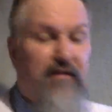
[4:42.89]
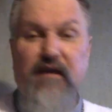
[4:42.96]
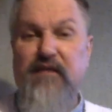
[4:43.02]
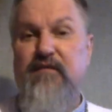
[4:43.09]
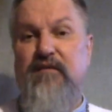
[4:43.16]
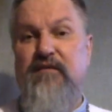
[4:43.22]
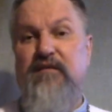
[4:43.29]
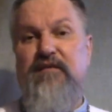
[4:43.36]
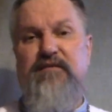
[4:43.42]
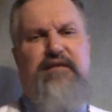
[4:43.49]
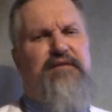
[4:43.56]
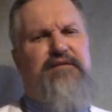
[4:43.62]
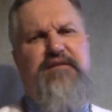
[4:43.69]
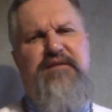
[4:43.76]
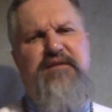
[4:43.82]
Это из-за
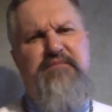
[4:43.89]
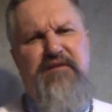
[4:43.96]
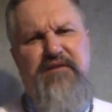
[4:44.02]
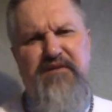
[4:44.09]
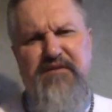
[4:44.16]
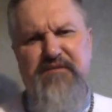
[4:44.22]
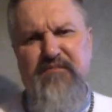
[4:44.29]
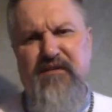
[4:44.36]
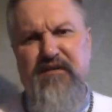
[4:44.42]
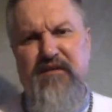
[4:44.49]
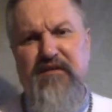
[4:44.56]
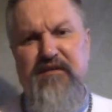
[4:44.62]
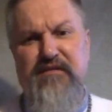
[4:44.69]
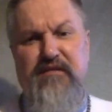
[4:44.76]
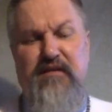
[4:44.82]
антисемитизма,
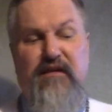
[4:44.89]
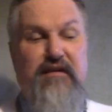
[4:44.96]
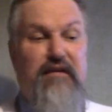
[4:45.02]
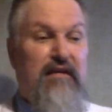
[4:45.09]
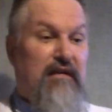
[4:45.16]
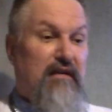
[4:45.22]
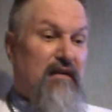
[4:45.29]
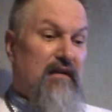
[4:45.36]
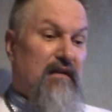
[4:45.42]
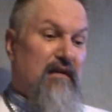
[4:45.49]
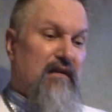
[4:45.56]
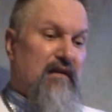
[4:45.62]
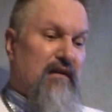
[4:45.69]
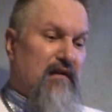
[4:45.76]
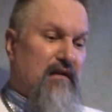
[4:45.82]
из-за
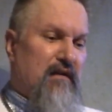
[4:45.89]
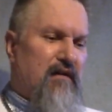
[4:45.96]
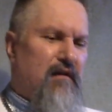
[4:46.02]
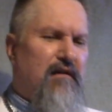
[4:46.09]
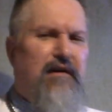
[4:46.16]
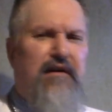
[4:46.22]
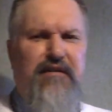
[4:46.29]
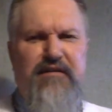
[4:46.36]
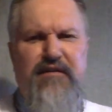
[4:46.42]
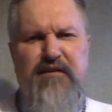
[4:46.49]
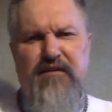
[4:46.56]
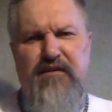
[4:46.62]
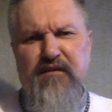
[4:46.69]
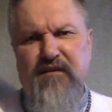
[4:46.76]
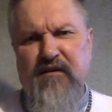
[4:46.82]
Э,
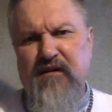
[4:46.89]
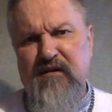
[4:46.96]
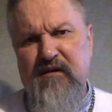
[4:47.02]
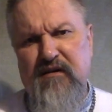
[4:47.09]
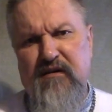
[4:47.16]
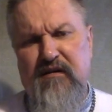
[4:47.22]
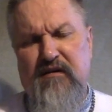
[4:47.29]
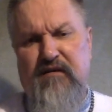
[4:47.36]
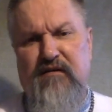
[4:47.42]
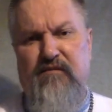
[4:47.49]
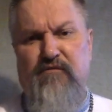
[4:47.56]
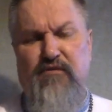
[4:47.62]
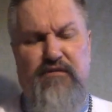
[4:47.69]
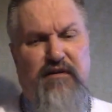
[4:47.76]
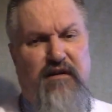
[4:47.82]
гордыни, э,
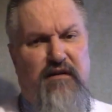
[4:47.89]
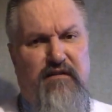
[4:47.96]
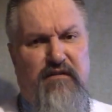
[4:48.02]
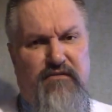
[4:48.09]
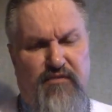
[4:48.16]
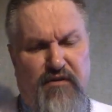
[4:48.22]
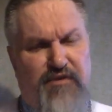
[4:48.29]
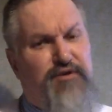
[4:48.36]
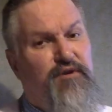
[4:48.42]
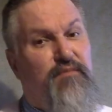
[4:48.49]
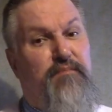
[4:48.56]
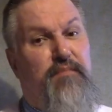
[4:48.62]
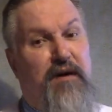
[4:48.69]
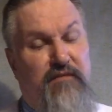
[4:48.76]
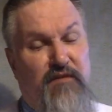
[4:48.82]
вот э, то, о
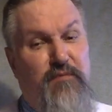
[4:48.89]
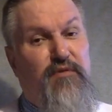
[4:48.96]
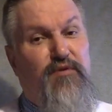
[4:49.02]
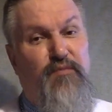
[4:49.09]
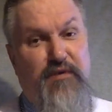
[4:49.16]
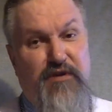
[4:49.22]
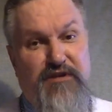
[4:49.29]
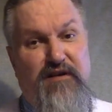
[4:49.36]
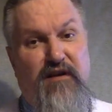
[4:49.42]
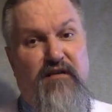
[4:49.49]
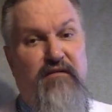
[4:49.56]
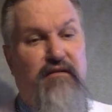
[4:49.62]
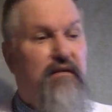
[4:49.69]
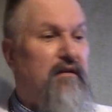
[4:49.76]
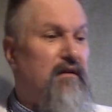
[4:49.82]
чем Павел предупреждал,